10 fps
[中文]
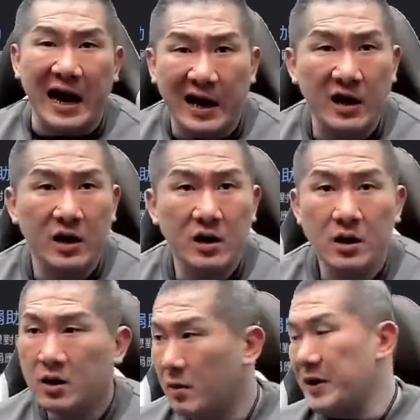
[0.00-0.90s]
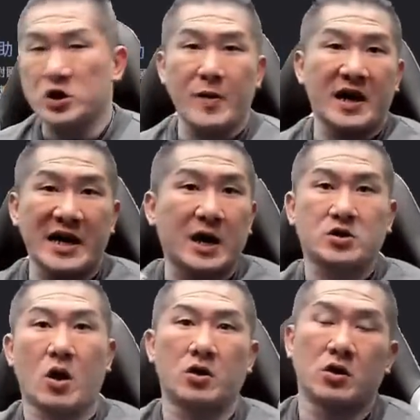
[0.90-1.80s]
人，棒球棒也来
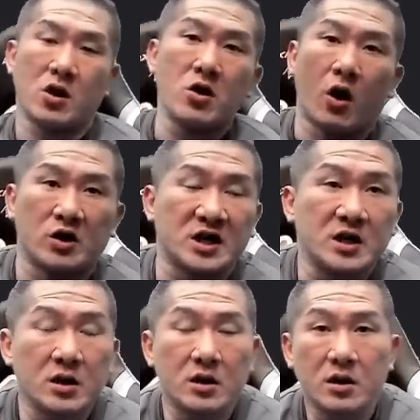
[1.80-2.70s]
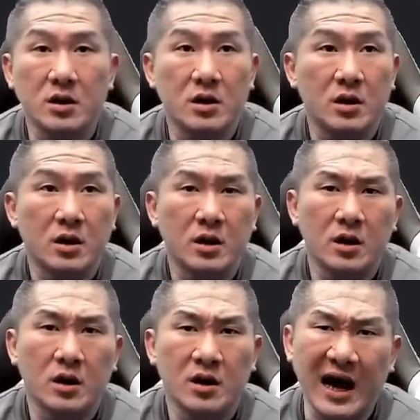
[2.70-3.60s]
掴了讲五年，
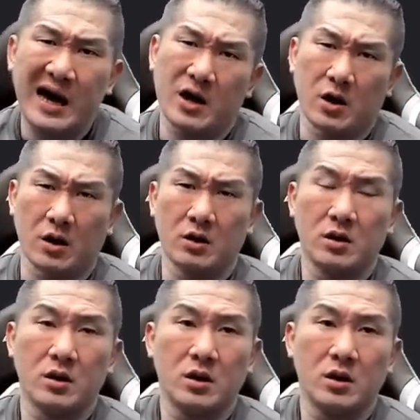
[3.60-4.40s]
奈何？